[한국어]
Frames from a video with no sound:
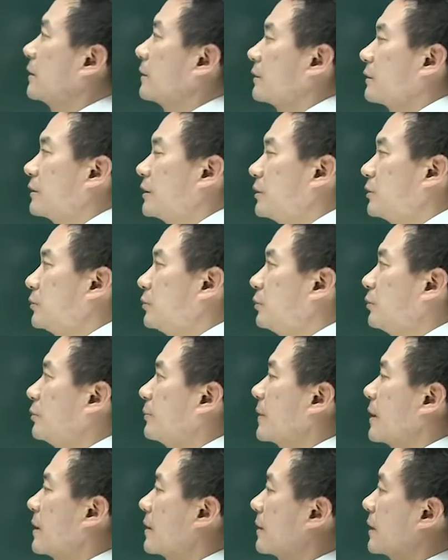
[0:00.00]
그리고
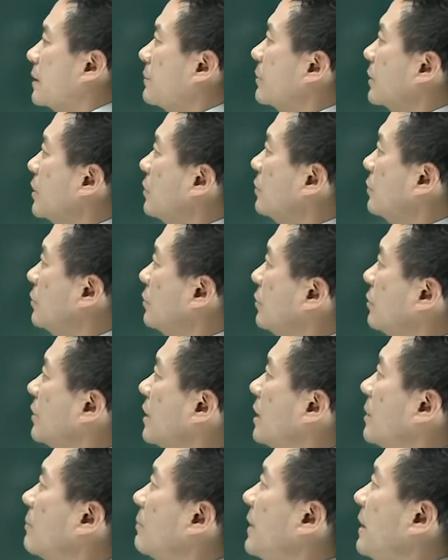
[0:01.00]
3개월 후
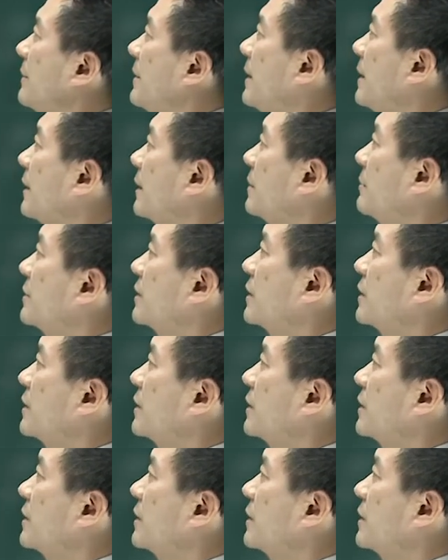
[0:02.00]
매매대금